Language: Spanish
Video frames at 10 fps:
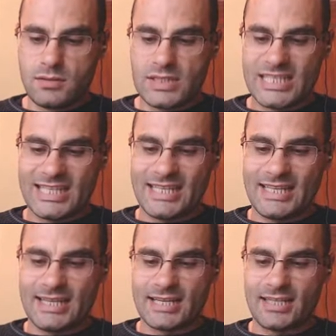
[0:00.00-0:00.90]

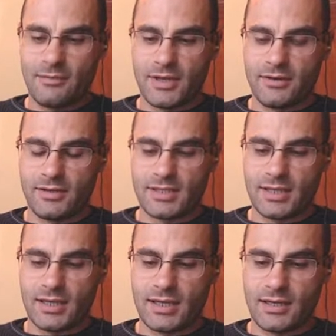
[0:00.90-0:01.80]
Y lástima, en, este,
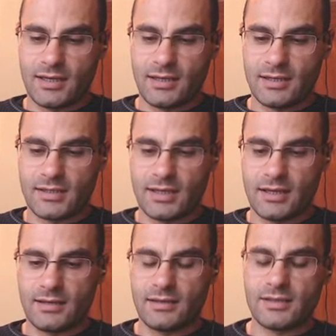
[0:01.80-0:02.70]
en
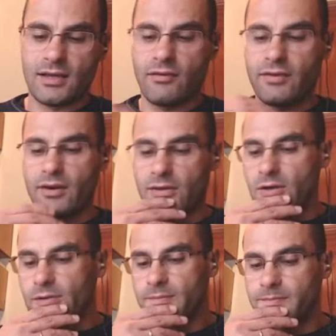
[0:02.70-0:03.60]
este cofre
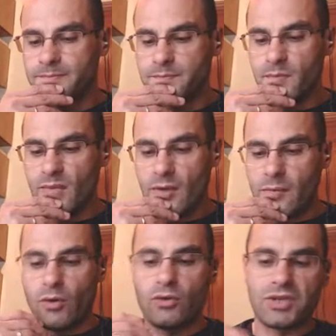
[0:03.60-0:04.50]
no...
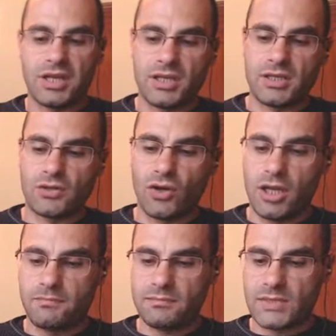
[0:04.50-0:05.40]
Bueno, tres
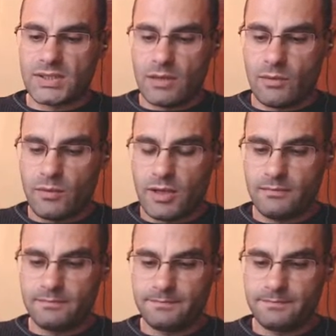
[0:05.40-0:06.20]
golem, que está muy bien.